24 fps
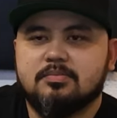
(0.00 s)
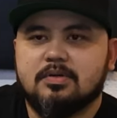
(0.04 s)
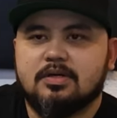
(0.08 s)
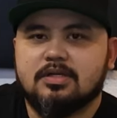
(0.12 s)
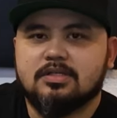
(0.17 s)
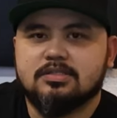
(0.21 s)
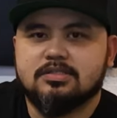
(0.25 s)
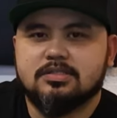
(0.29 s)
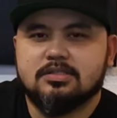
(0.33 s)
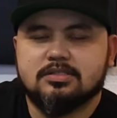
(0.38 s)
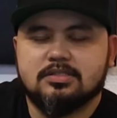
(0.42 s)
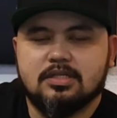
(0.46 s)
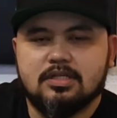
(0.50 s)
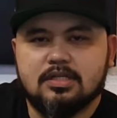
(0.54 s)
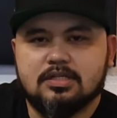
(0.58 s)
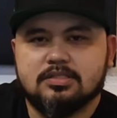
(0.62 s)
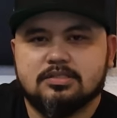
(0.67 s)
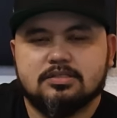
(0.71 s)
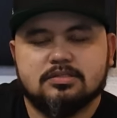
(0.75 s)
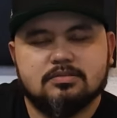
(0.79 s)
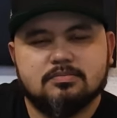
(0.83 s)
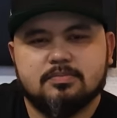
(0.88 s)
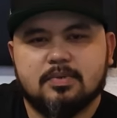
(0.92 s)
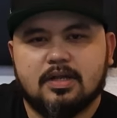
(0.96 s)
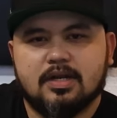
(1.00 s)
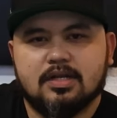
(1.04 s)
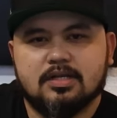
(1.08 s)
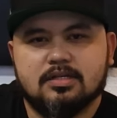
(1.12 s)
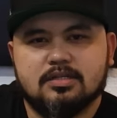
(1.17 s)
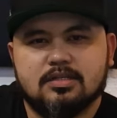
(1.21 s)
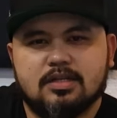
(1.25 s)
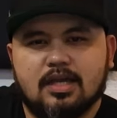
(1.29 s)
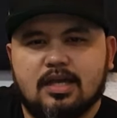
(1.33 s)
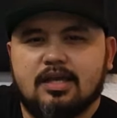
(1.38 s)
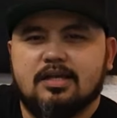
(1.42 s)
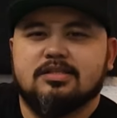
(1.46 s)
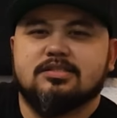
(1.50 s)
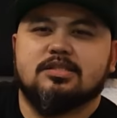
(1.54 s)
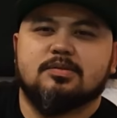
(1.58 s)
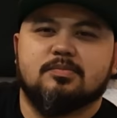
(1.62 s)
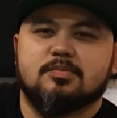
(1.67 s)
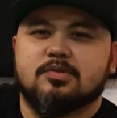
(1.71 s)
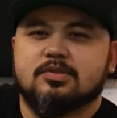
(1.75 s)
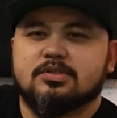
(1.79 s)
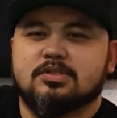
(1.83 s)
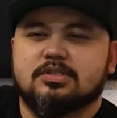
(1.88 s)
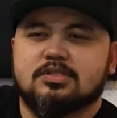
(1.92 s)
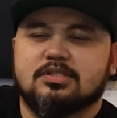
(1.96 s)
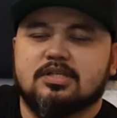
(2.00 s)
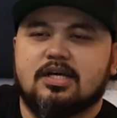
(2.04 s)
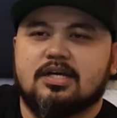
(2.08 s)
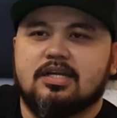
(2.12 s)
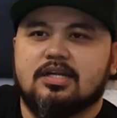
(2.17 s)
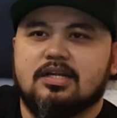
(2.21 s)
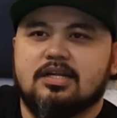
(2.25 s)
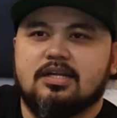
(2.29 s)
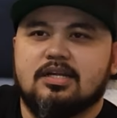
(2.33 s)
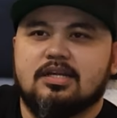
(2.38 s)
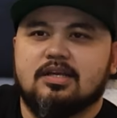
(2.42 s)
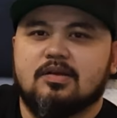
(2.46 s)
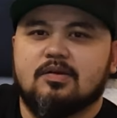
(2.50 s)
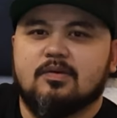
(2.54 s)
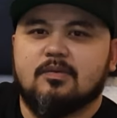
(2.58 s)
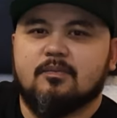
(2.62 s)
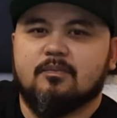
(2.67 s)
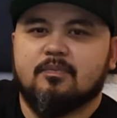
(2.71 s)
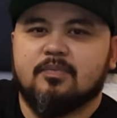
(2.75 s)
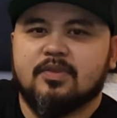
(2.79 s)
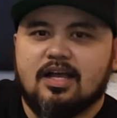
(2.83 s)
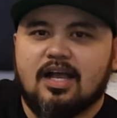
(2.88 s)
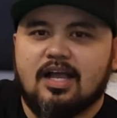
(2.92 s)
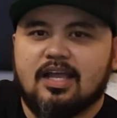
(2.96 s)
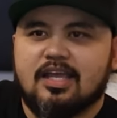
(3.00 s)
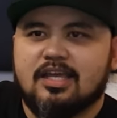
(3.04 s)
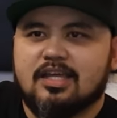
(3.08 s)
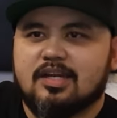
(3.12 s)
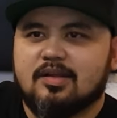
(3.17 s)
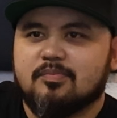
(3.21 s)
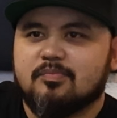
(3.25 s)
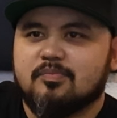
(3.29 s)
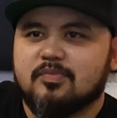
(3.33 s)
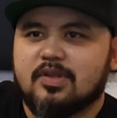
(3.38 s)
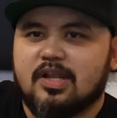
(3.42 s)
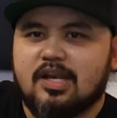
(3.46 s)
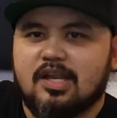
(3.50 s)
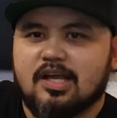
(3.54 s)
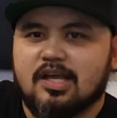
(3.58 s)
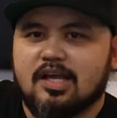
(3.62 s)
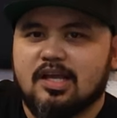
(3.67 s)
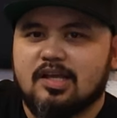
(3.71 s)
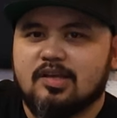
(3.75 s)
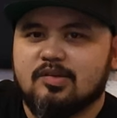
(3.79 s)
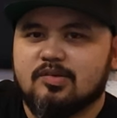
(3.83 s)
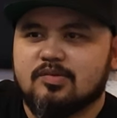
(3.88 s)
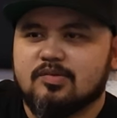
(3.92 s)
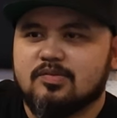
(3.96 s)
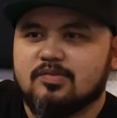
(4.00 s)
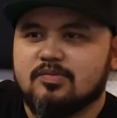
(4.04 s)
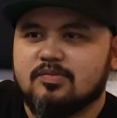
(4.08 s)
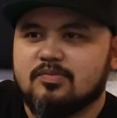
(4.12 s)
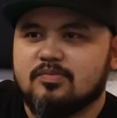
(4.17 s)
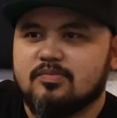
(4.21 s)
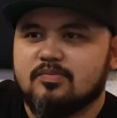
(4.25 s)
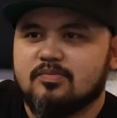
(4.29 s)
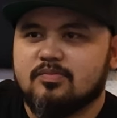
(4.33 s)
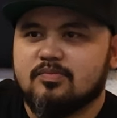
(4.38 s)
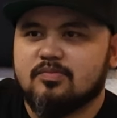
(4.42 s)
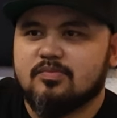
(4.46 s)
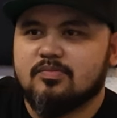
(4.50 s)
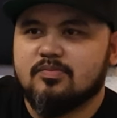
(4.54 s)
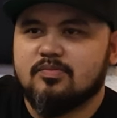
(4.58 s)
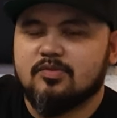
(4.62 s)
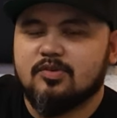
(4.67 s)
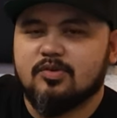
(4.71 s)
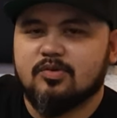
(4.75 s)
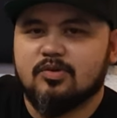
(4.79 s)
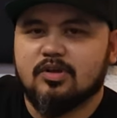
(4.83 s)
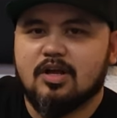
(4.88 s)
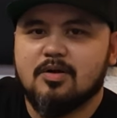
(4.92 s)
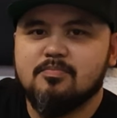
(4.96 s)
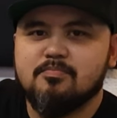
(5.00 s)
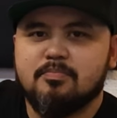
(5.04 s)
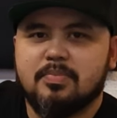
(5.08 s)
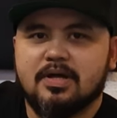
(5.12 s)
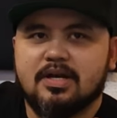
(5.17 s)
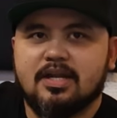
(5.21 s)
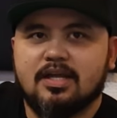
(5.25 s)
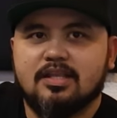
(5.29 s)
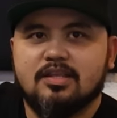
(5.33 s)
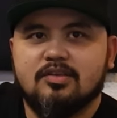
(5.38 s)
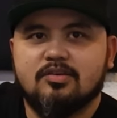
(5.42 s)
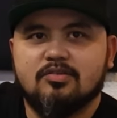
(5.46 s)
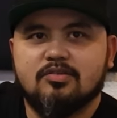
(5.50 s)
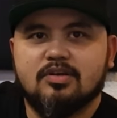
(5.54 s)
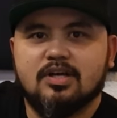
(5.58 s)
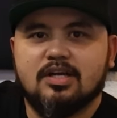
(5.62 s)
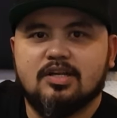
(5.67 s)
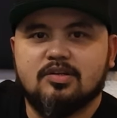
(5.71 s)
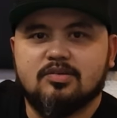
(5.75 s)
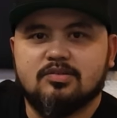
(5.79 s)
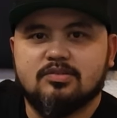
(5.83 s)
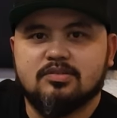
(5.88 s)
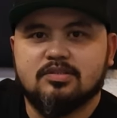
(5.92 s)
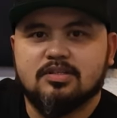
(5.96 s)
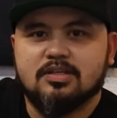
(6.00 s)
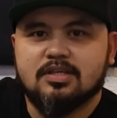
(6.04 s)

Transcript: Parang, sina- parang naisip ko sa sarili ko, ang hirap talaga yung, yung gampanan yung ganun.